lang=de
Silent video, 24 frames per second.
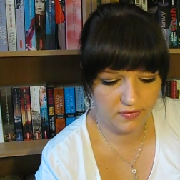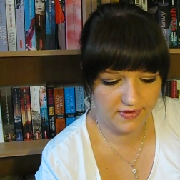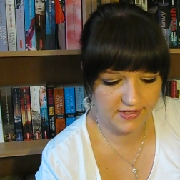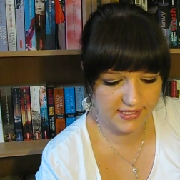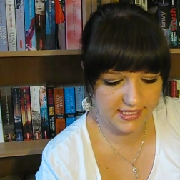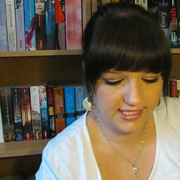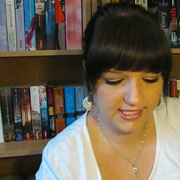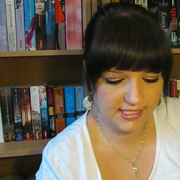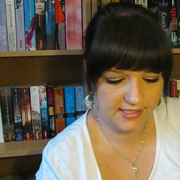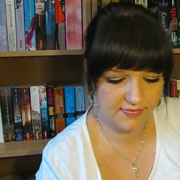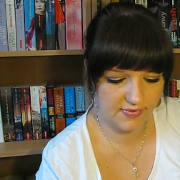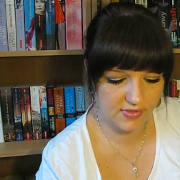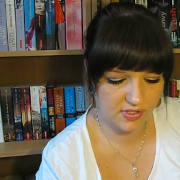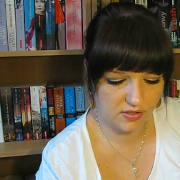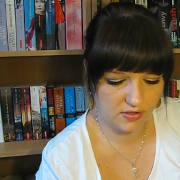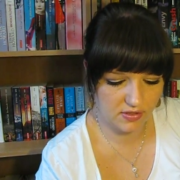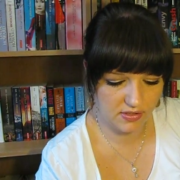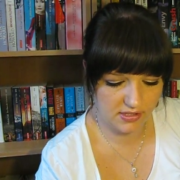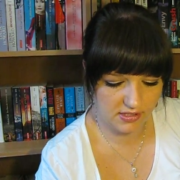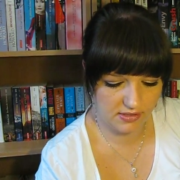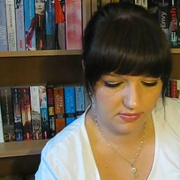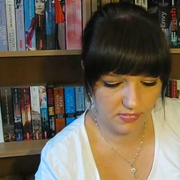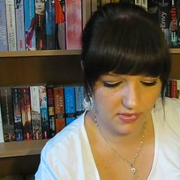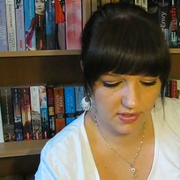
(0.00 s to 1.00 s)
versetzt, was
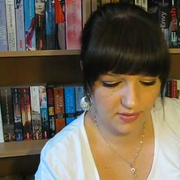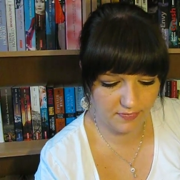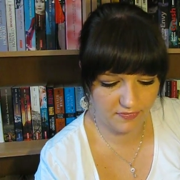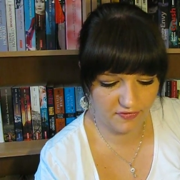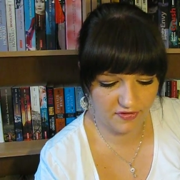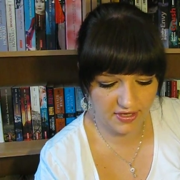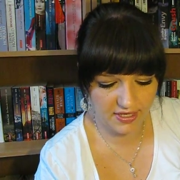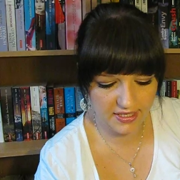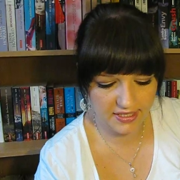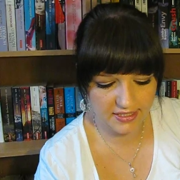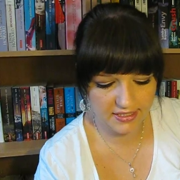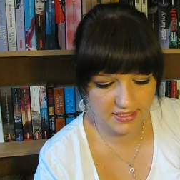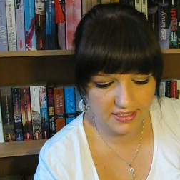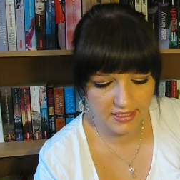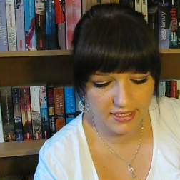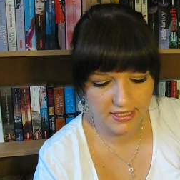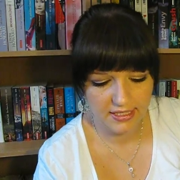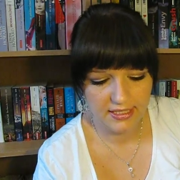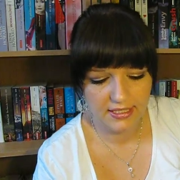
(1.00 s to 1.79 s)
können Sie mir empfehlen?